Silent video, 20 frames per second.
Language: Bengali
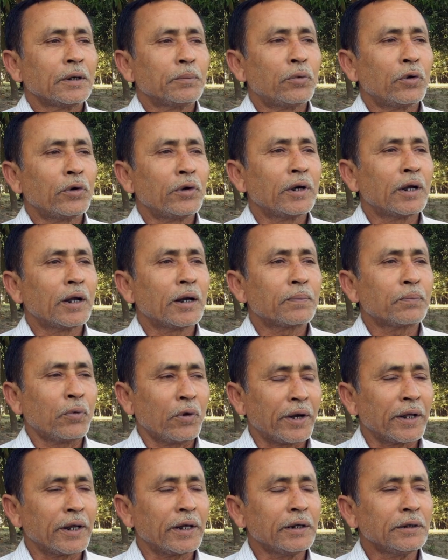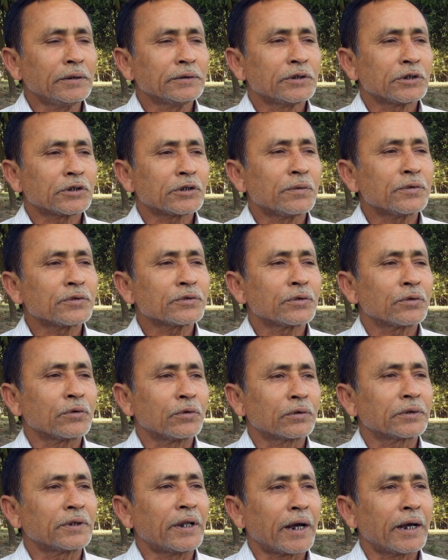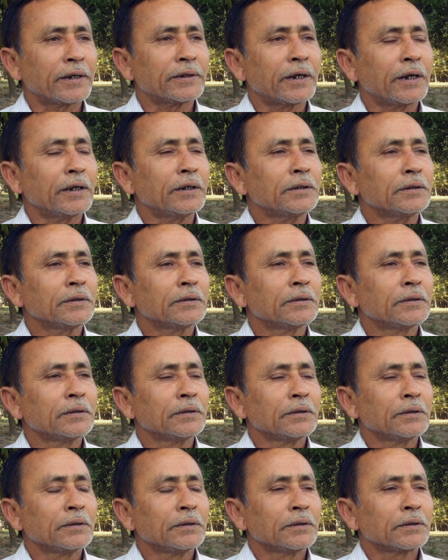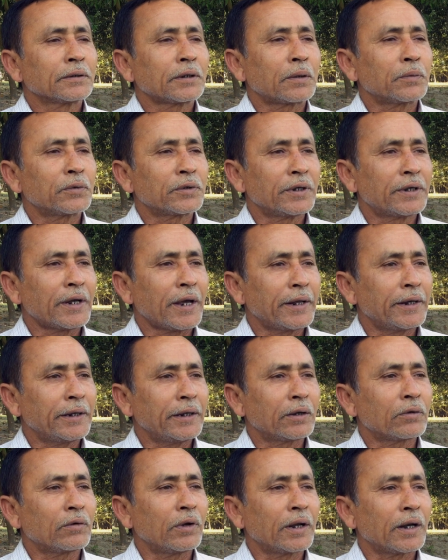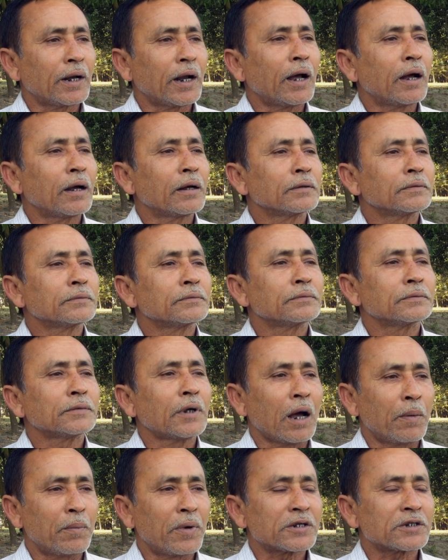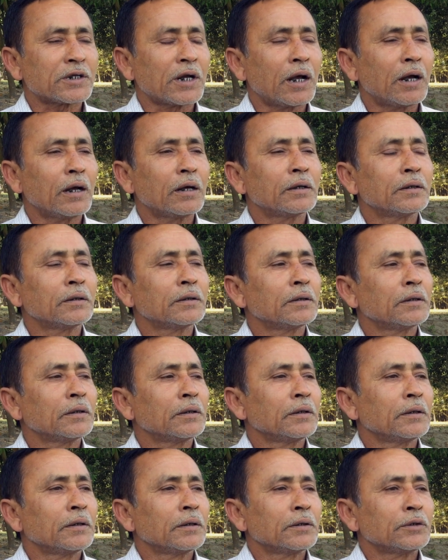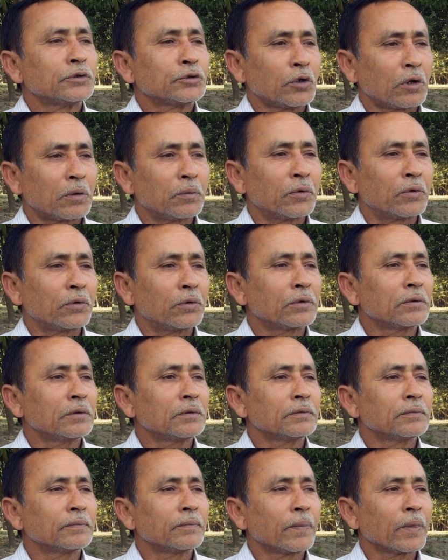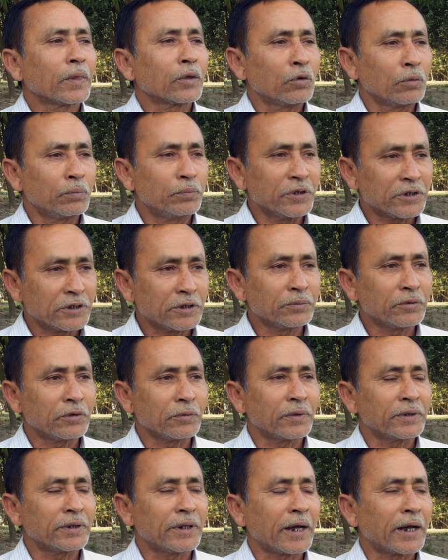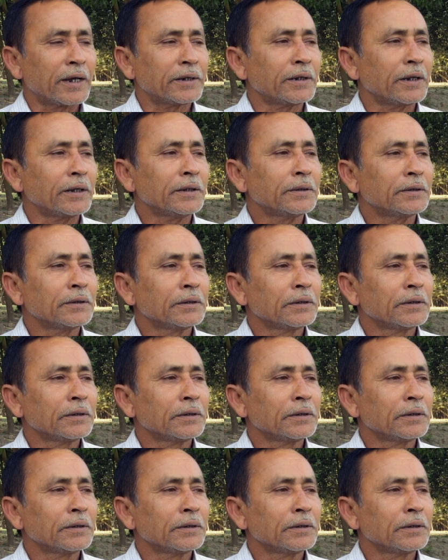বন্যার পরে যে সমস্ত রোগ দেখা যায় তার মধ্যে ডায়রিয়া কলেরা আমাশা চর্মরোগ খুব বেশি পরিমাণ দেখা যায়